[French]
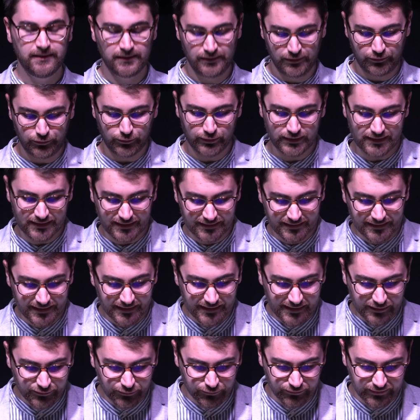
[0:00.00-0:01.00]
Toi qui es
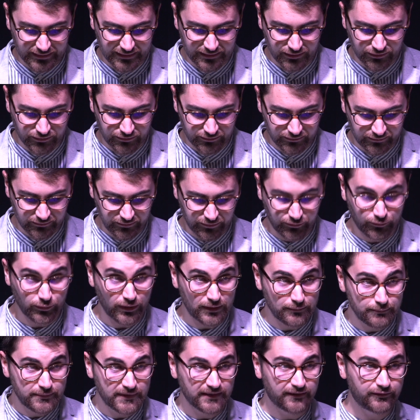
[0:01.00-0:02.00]
derrière ton écran, sois le
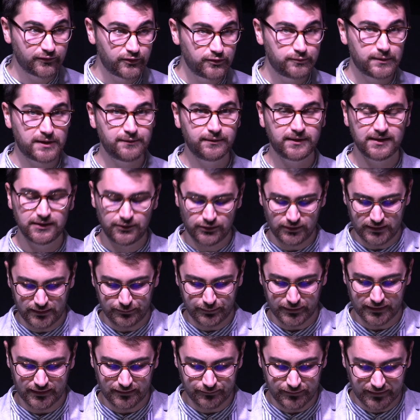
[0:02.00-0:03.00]
bienvenu même si tu n'es
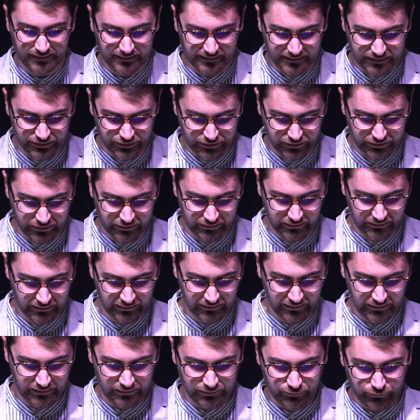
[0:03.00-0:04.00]
pas là, mais sache que
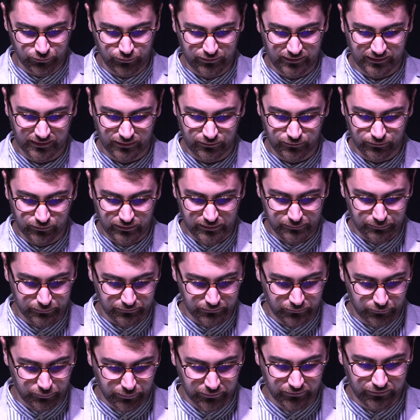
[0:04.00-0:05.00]
nous te saluons et
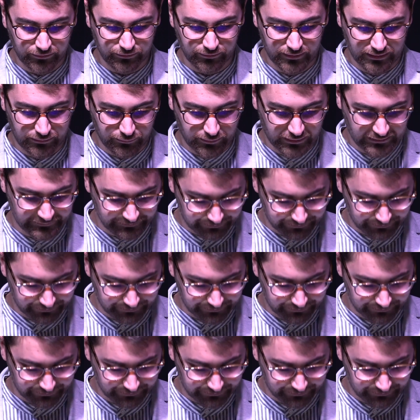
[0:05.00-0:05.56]
nous pensons à toi.